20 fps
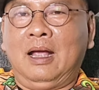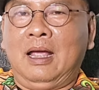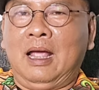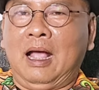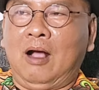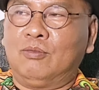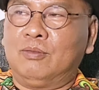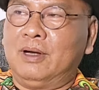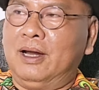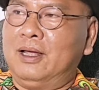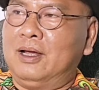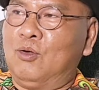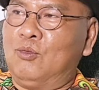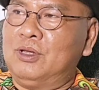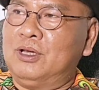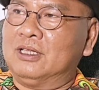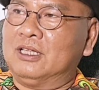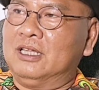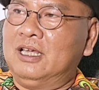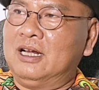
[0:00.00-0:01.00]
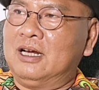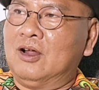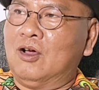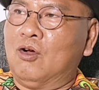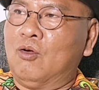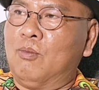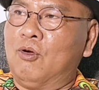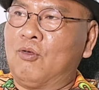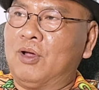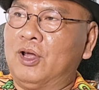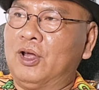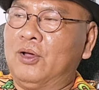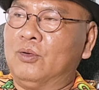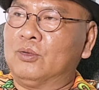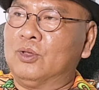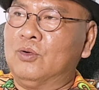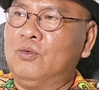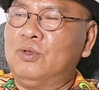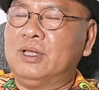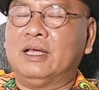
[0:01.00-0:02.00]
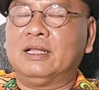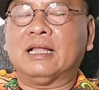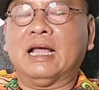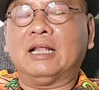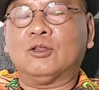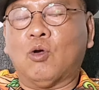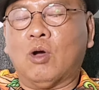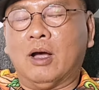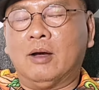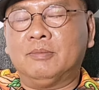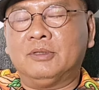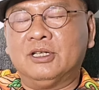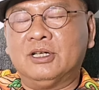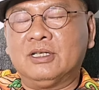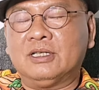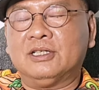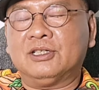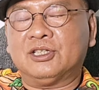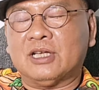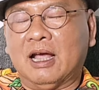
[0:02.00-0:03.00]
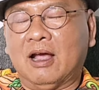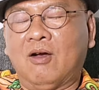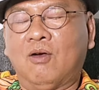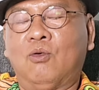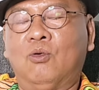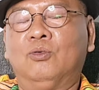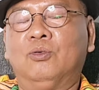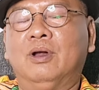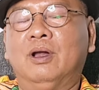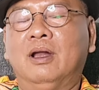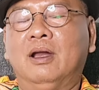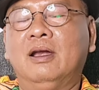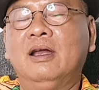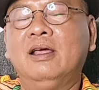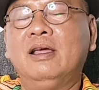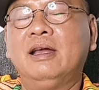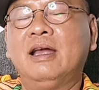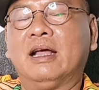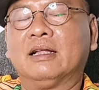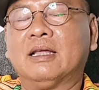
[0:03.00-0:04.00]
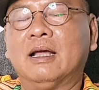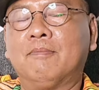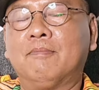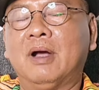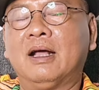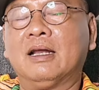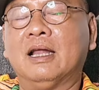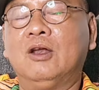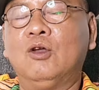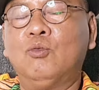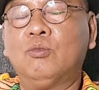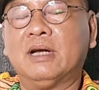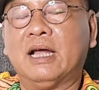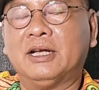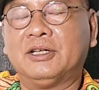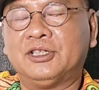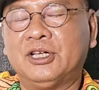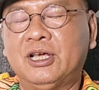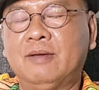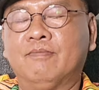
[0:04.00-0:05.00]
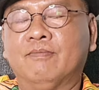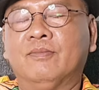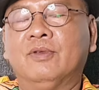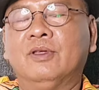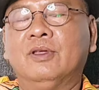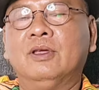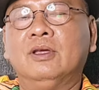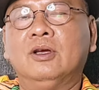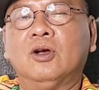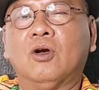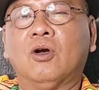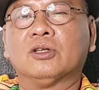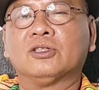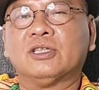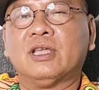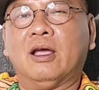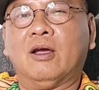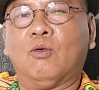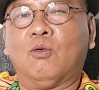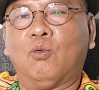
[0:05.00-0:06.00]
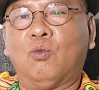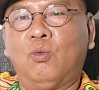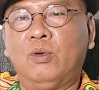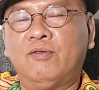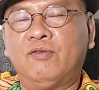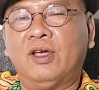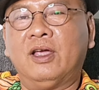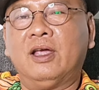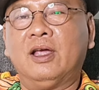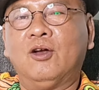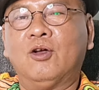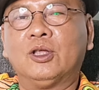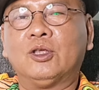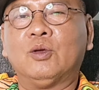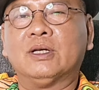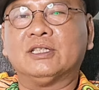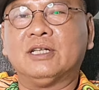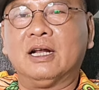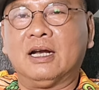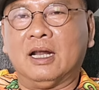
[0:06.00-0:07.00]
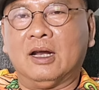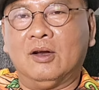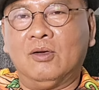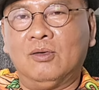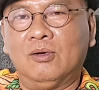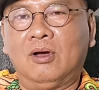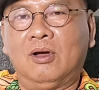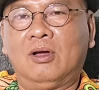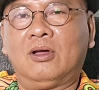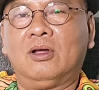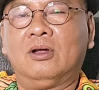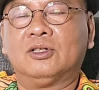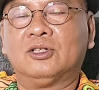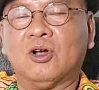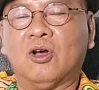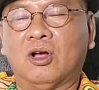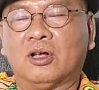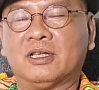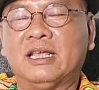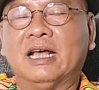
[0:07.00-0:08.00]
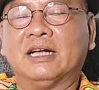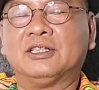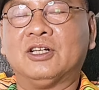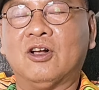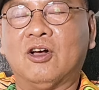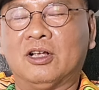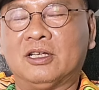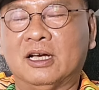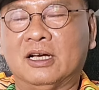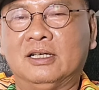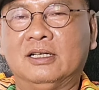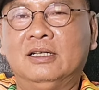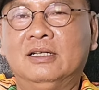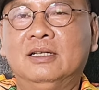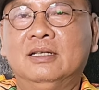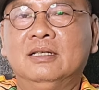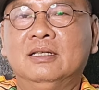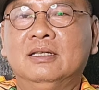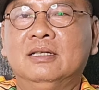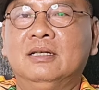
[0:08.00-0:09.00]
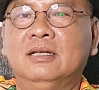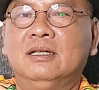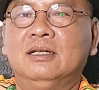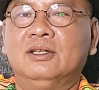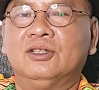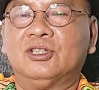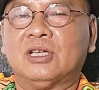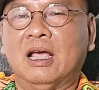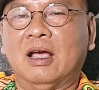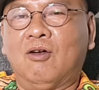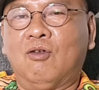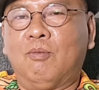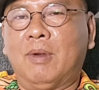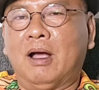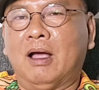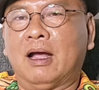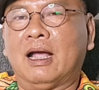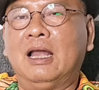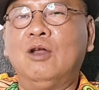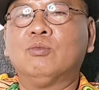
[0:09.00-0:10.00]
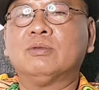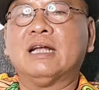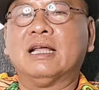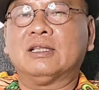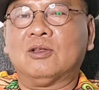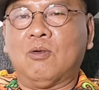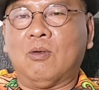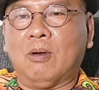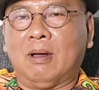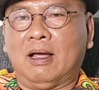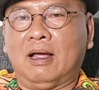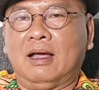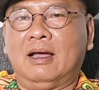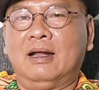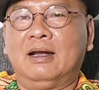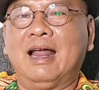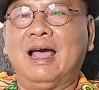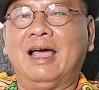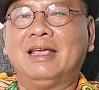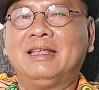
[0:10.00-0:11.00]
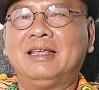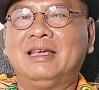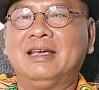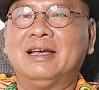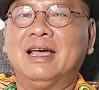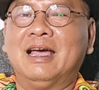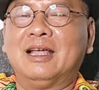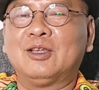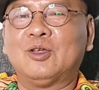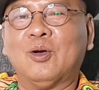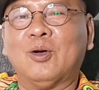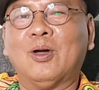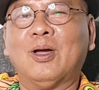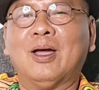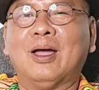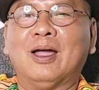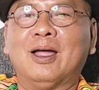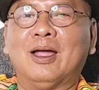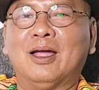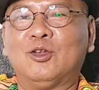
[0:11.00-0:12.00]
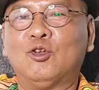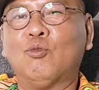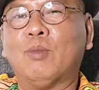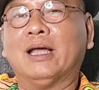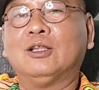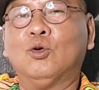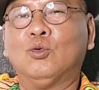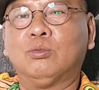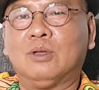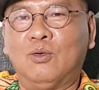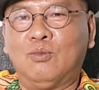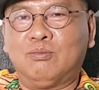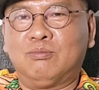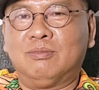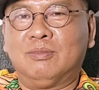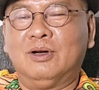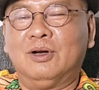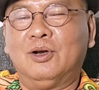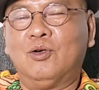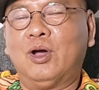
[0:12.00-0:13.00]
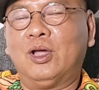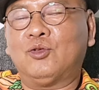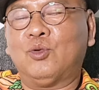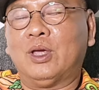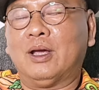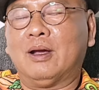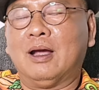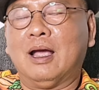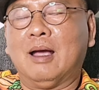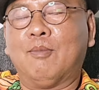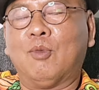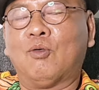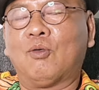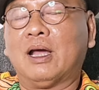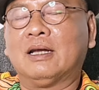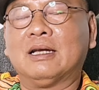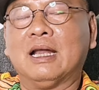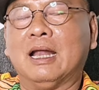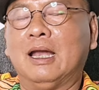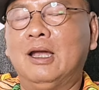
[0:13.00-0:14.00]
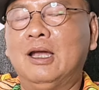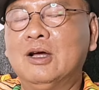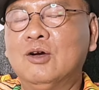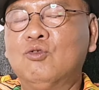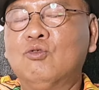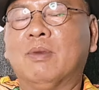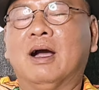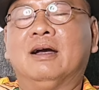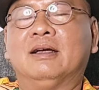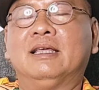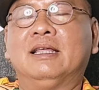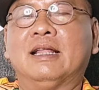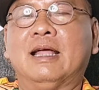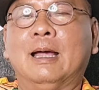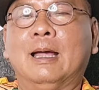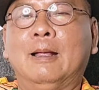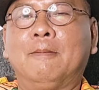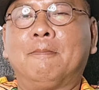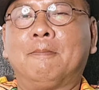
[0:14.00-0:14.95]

hồng ni cũng vừa tiết lộ một cái điều thú vị tại tòa hôm trước như sau ni đang thắc mắc là lúc livestream Cọt xèo, Quý Phi nói chuyện rất là lưu lót, tròn dành rõ chữ. Sau mà cái lúc ra tòa, đại diện à, cho chú Bảy Thúc Thúc nói chuyện à, một cách là lưu mờ vậy ta.